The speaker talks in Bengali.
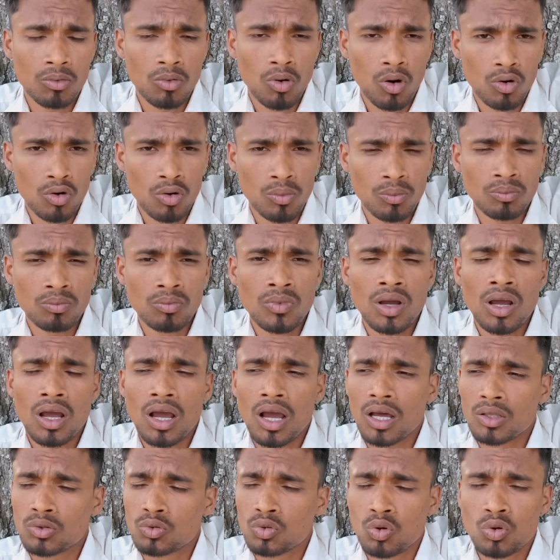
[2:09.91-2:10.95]
গরম
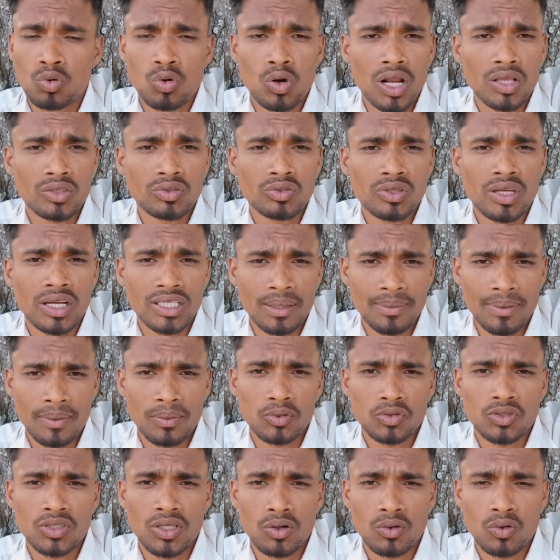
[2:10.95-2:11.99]
দূর করার জন্য একটা
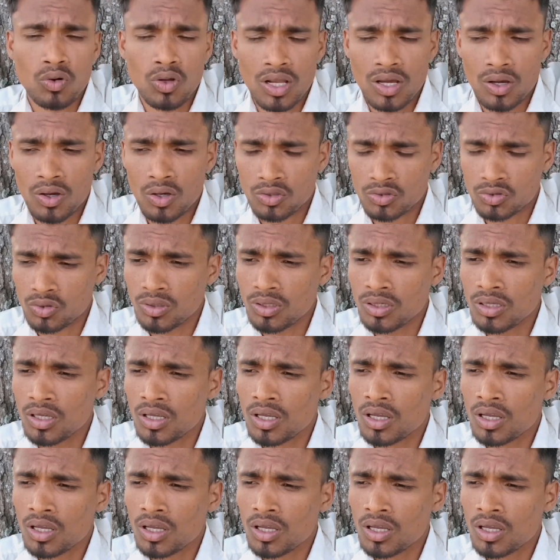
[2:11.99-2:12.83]
ব্যবস্থা করা হয়েছিল